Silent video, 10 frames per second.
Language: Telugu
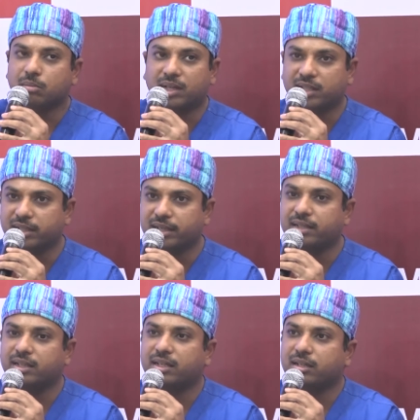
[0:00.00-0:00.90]
మన దగ్గర
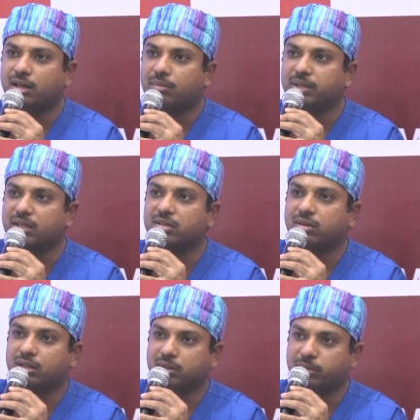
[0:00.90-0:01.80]
ఏంటంటే కాంప్రిహెన్సివ్
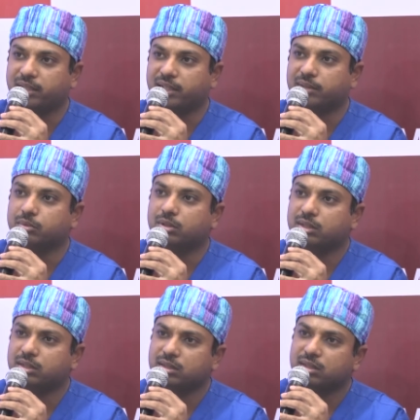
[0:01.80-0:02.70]
ఆర్థోపెడిక్ టీం ఉన్నది